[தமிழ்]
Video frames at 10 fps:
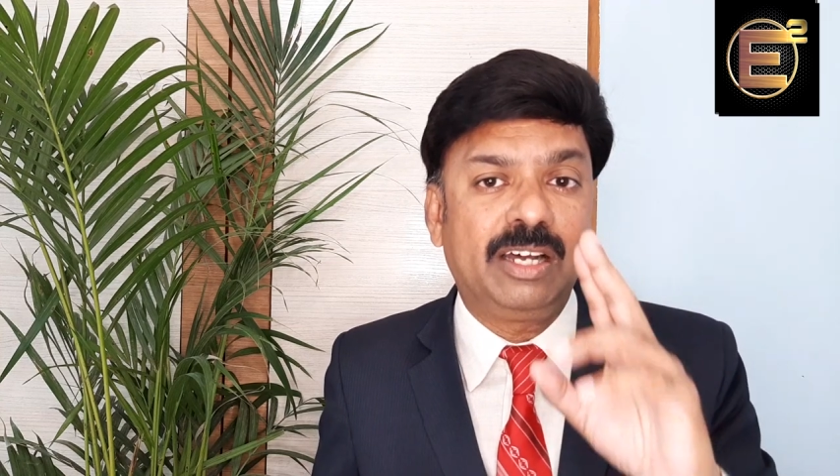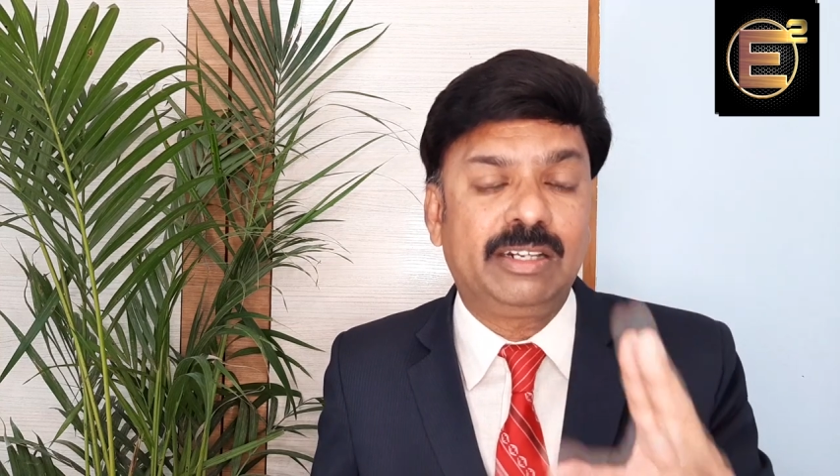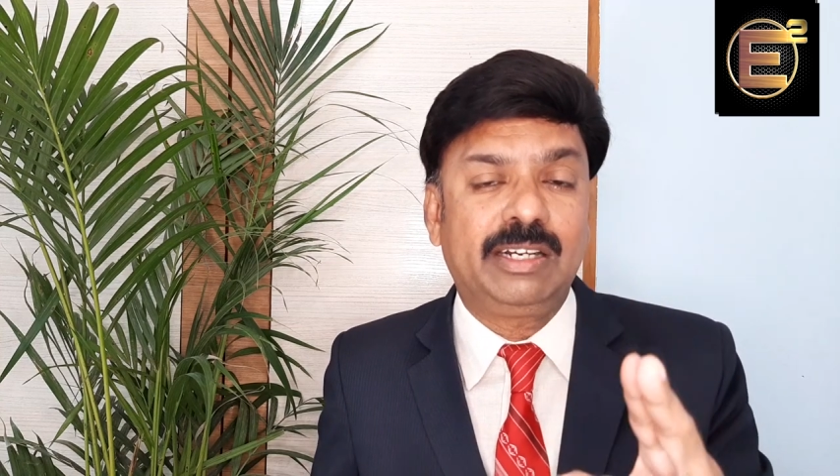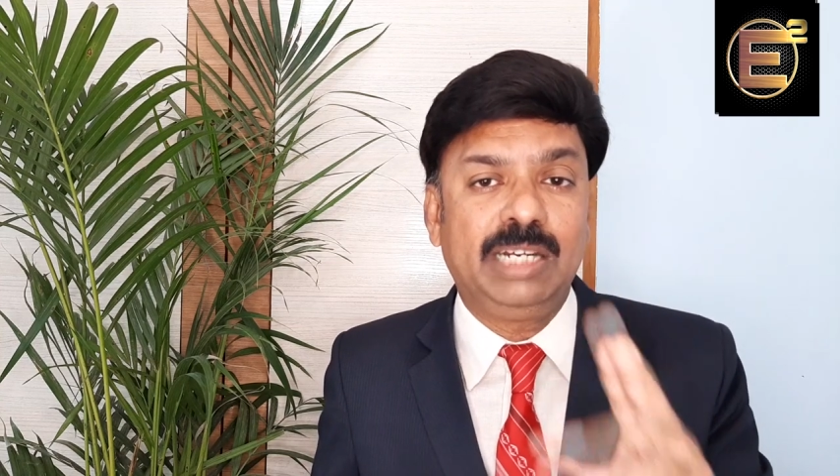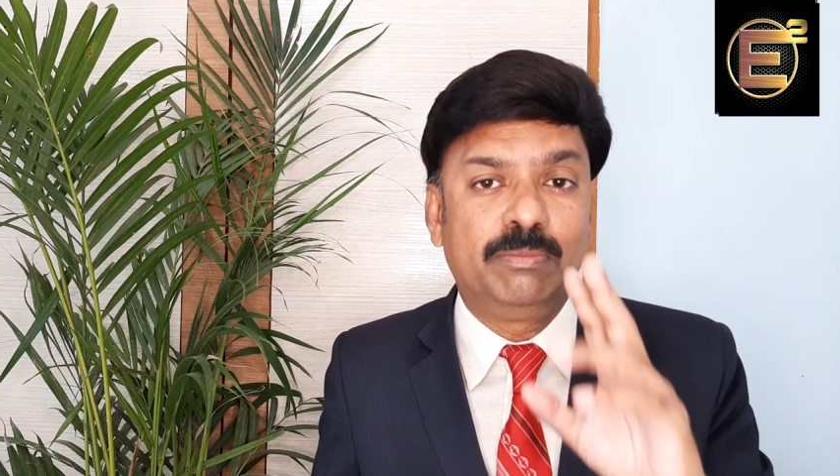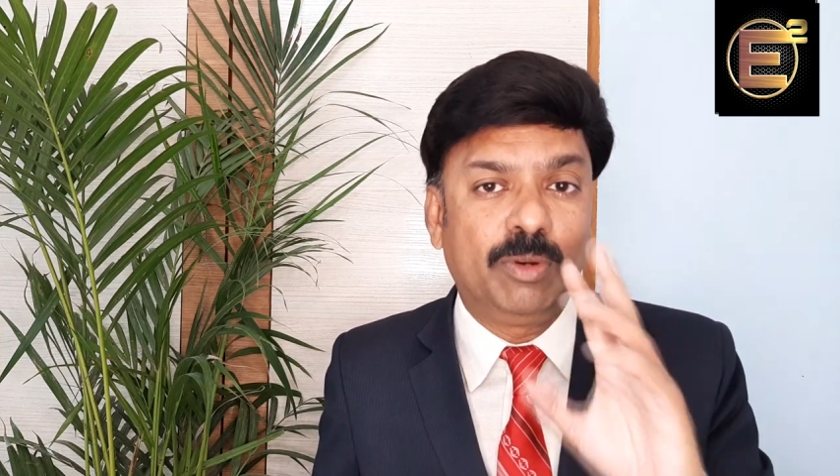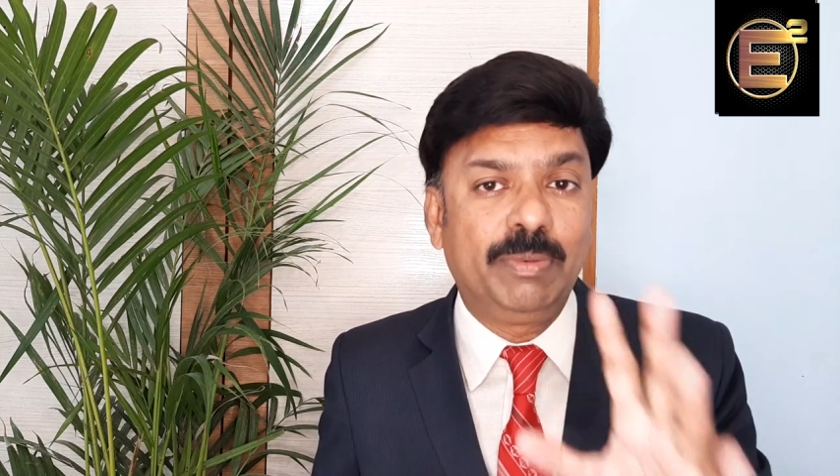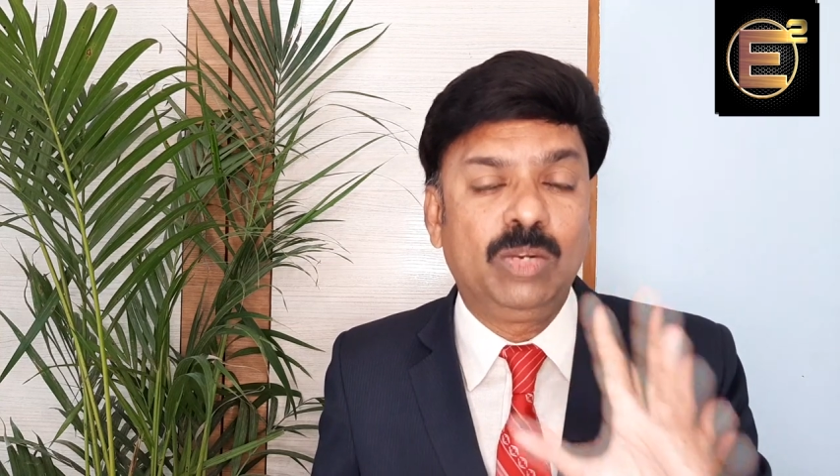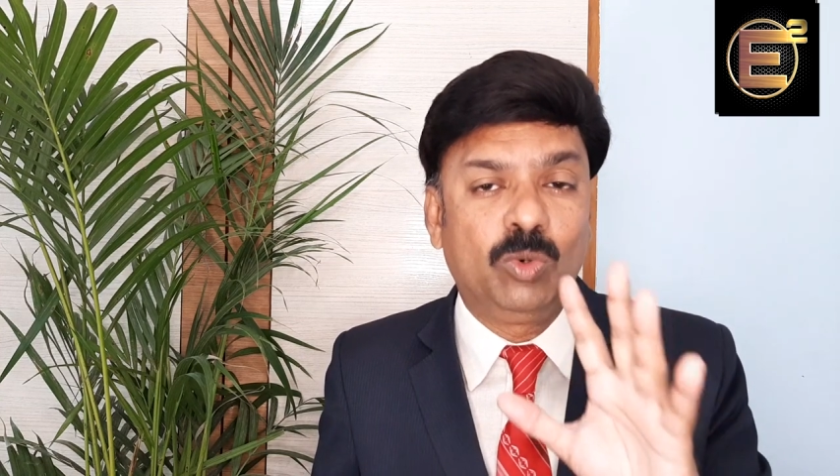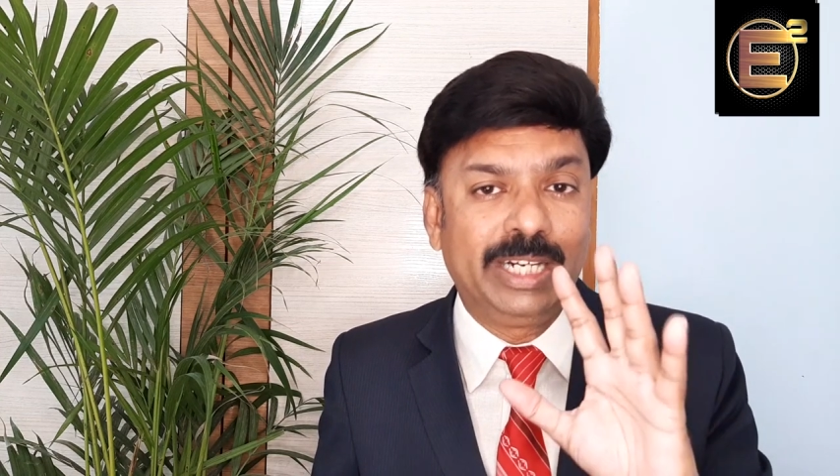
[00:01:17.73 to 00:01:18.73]
ஆண்ட்ராய்டு
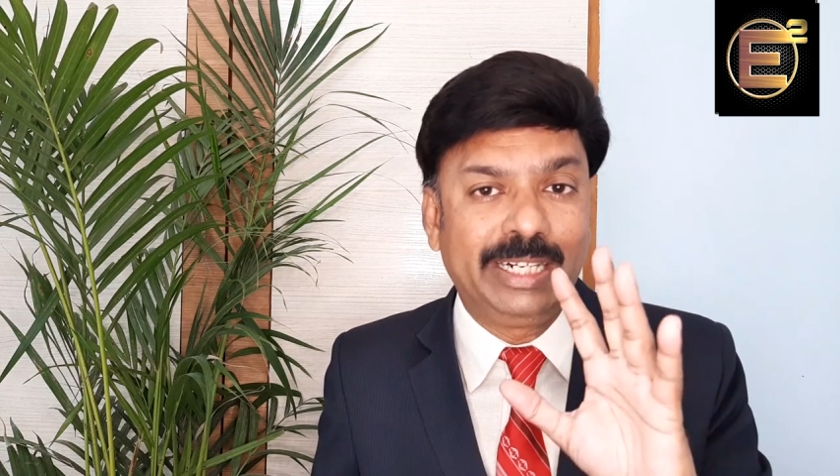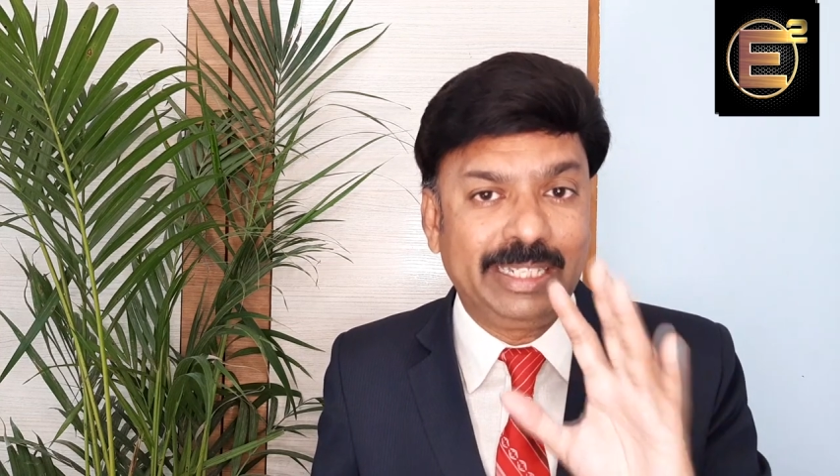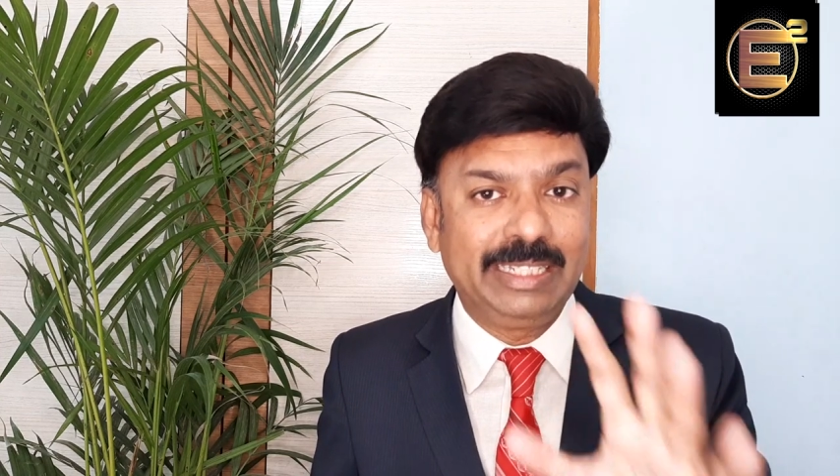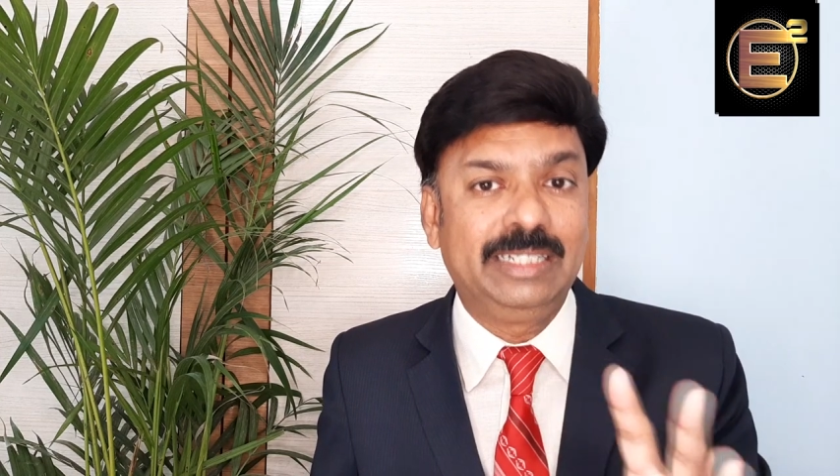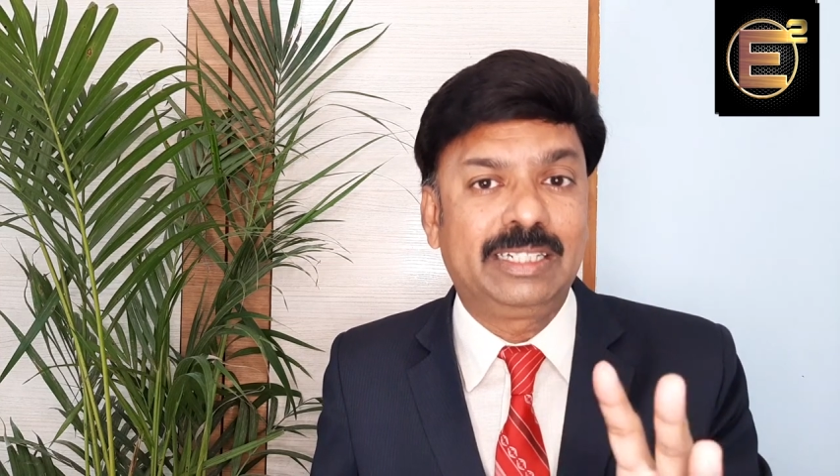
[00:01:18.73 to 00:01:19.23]
மொபைல் உங்ககிட்ட